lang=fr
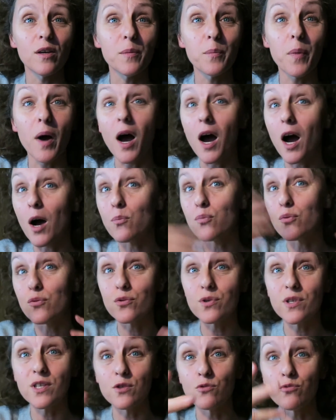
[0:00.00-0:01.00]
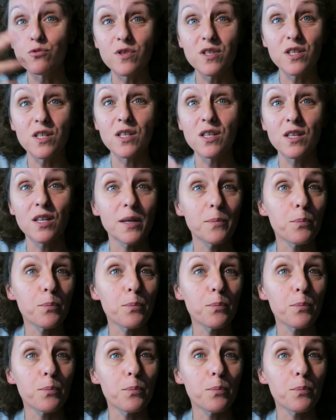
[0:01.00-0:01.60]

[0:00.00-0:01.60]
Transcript: les bars, plus les outils,